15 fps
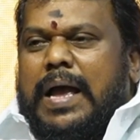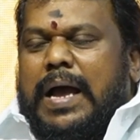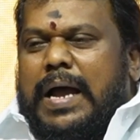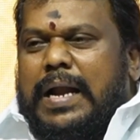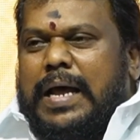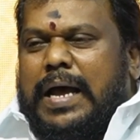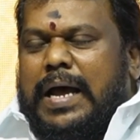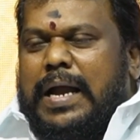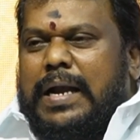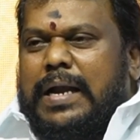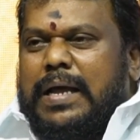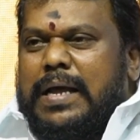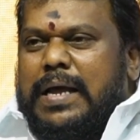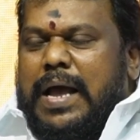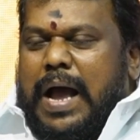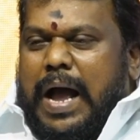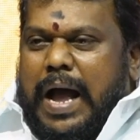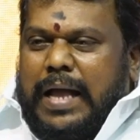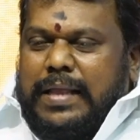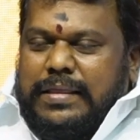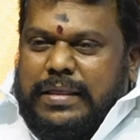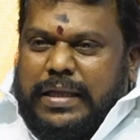ஆனால்
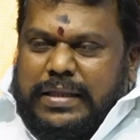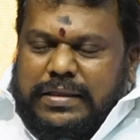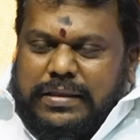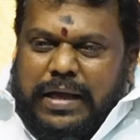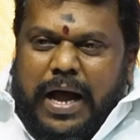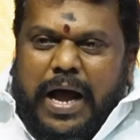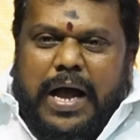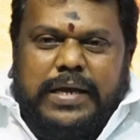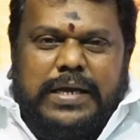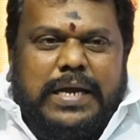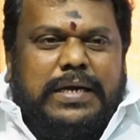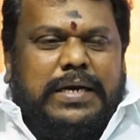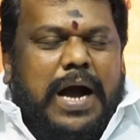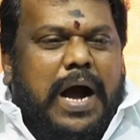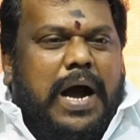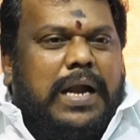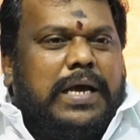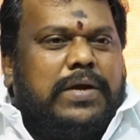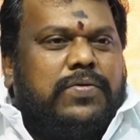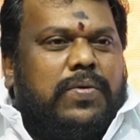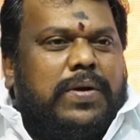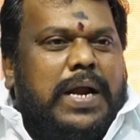அந்த தாயின் காலை
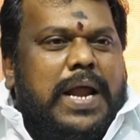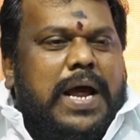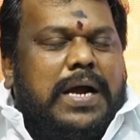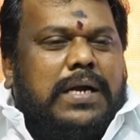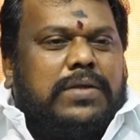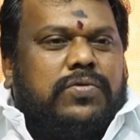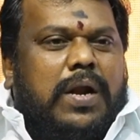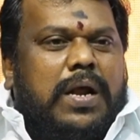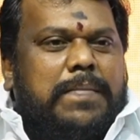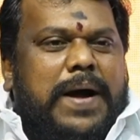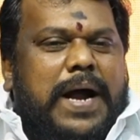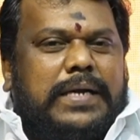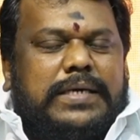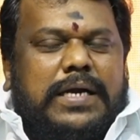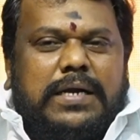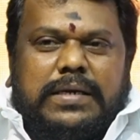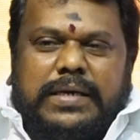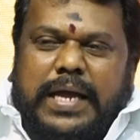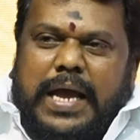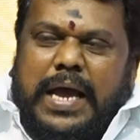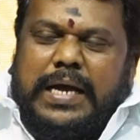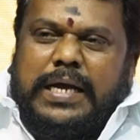கூட நாங்கள் தொழ மாட்டேன்
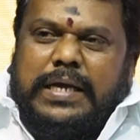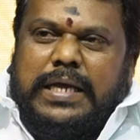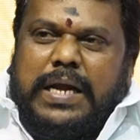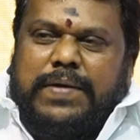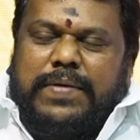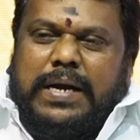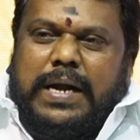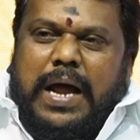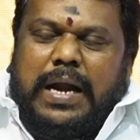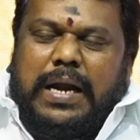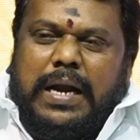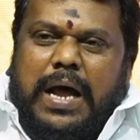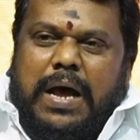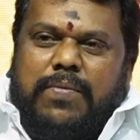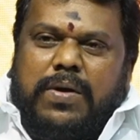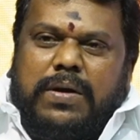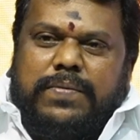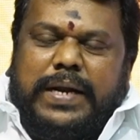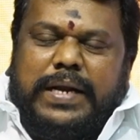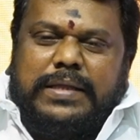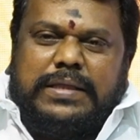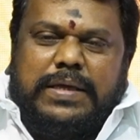ஏக இறைவன் அல்லாஹ்
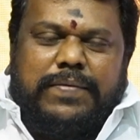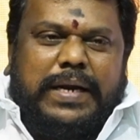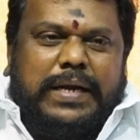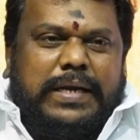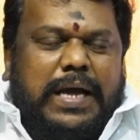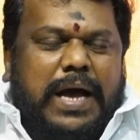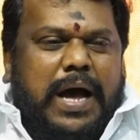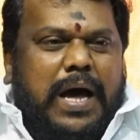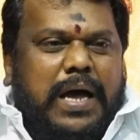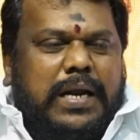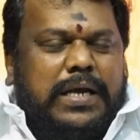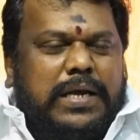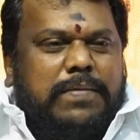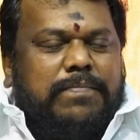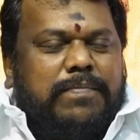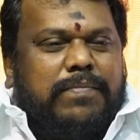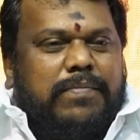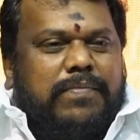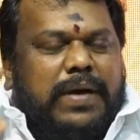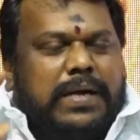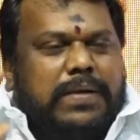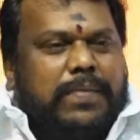ஒருவரை தவிர யாரையும்
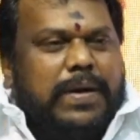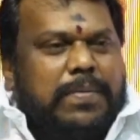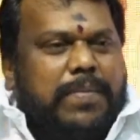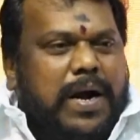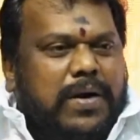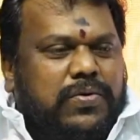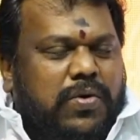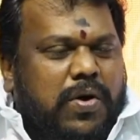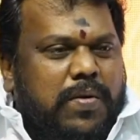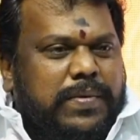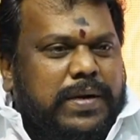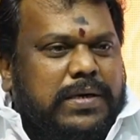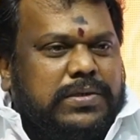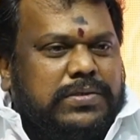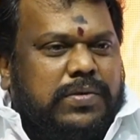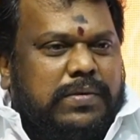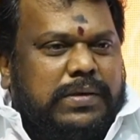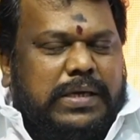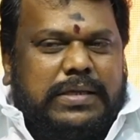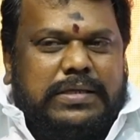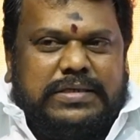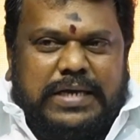வழிவிட மாட்டோம் என்று
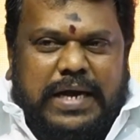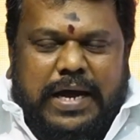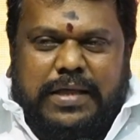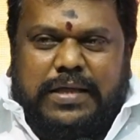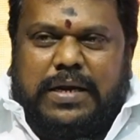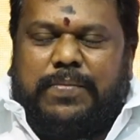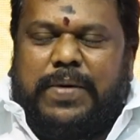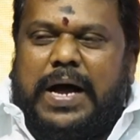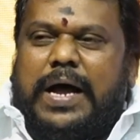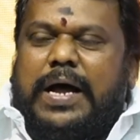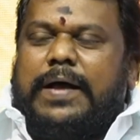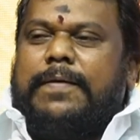சொல்கிறது சனாதனமா